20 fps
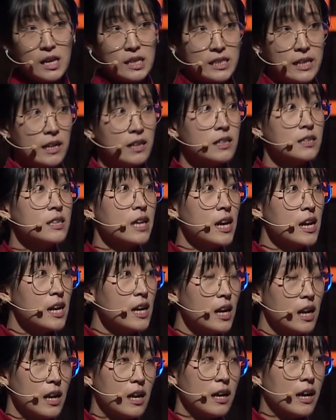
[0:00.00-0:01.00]
잘 살
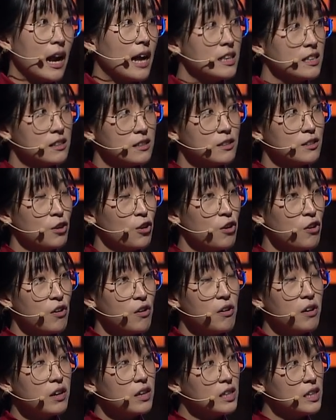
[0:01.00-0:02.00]
가능성,
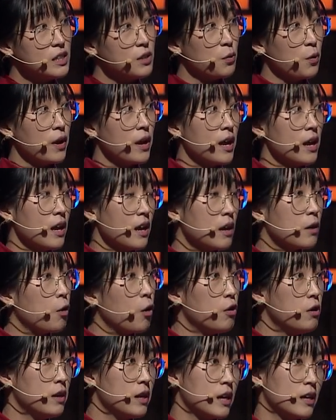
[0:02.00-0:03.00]
기회,
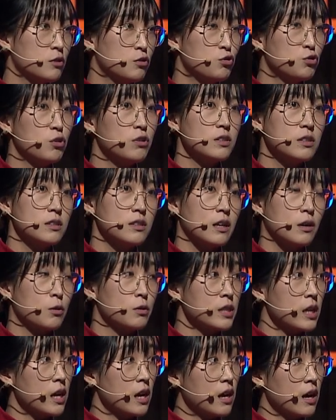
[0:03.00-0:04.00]
권리가 주어진다고
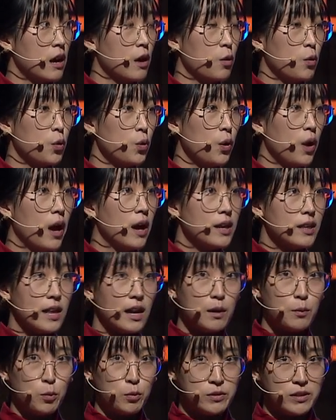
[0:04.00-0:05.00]
생각하고
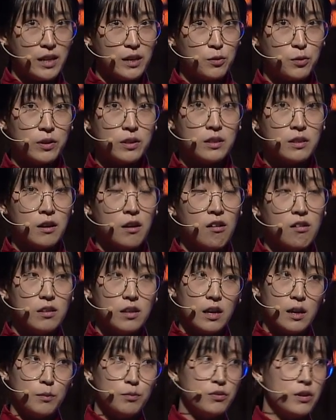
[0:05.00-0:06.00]
내가 못 살고 있는 거,
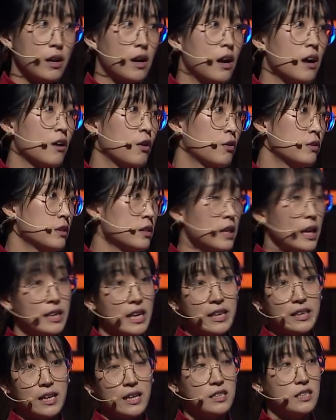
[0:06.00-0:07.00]
내가 불행한 거는 다 내
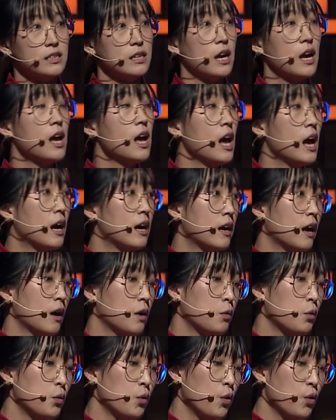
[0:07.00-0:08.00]
탓이야
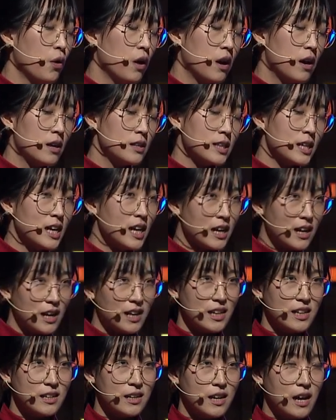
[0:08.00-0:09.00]
라고
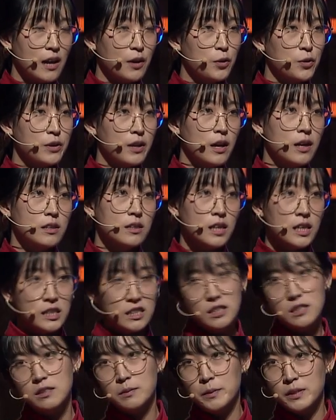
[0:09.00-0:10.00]
생각하기를 강요당하는 게
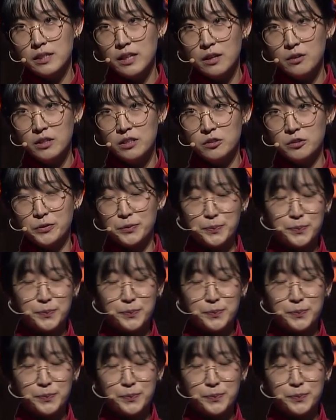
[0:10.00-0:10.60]
지금의 사회죠.